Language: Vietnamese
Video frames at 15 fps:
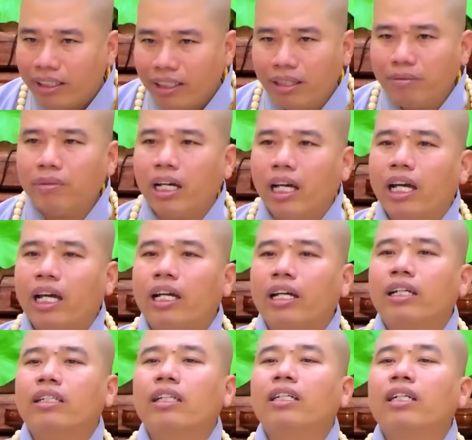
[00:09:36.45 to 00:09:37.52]
Nhưng
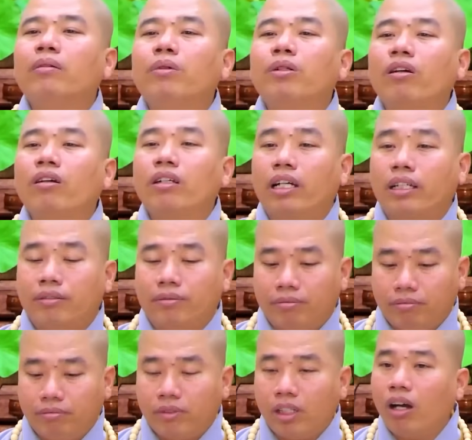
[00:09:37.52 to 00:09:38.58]
mà Nhuận Đức muốn nói rằng
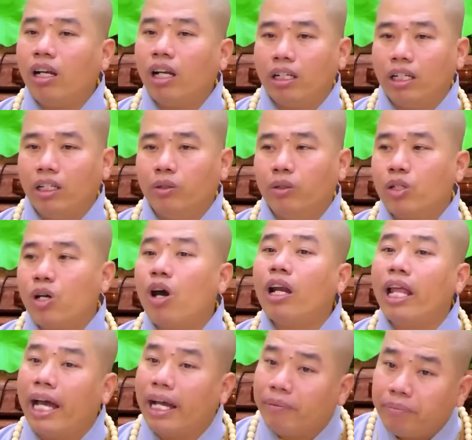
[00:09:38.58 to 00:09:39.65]
đó là điều khó
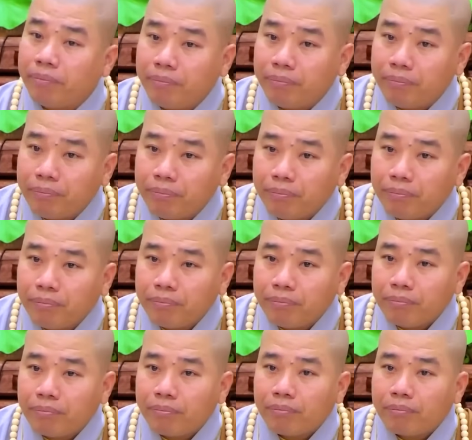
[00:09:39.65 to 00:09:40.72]
làm.
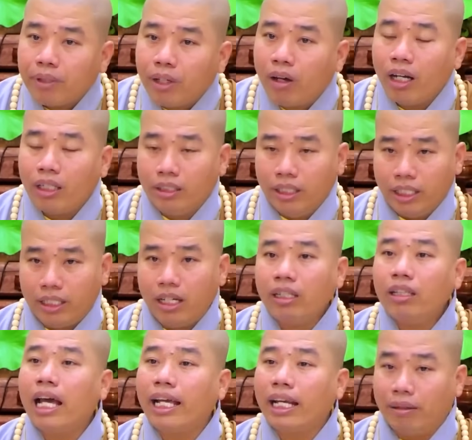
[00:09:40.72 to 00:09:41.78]
Đó là việc
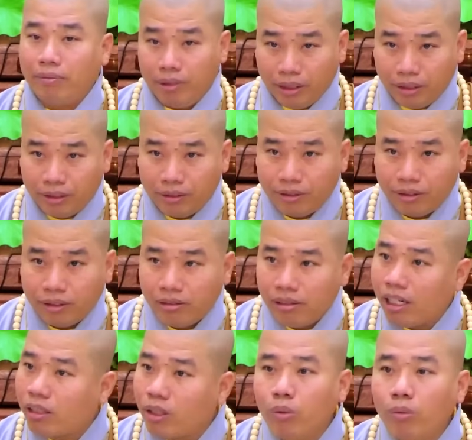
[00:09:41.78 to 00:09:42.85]
ít ai làm được.
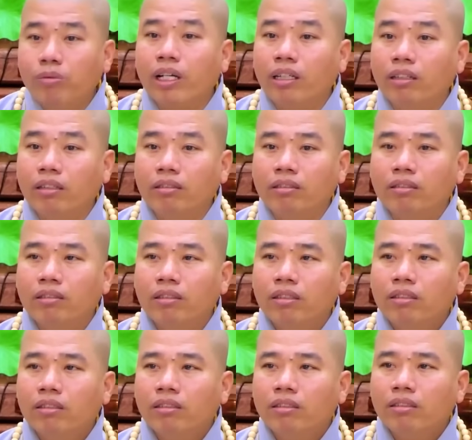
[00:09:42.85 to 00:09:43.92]
Rất cung kính
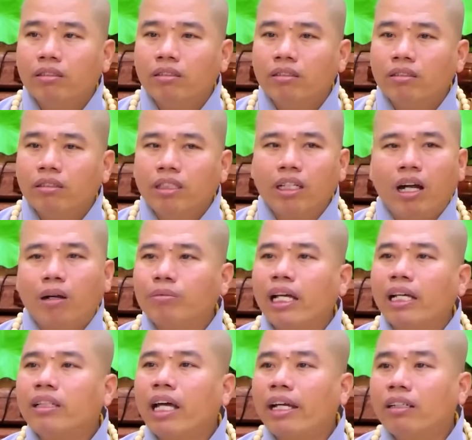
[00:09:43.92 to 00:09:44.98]
nhưng không
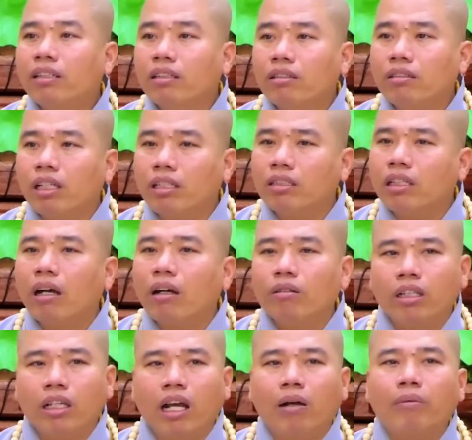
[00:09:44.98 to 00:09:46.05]
tán thán được. Vì sao?
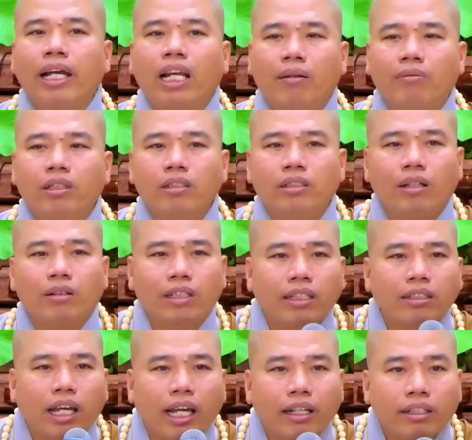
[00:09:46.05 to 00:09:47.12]
Vì không ai làm được sao
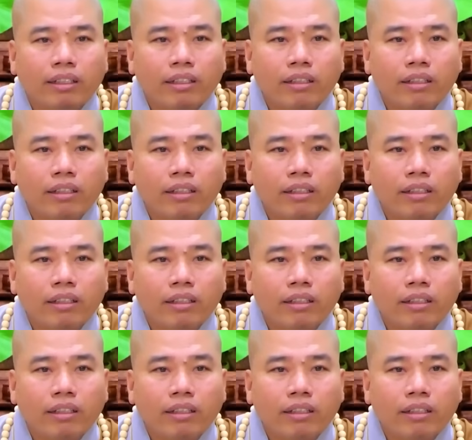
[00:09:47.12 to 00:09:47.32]
tán thán.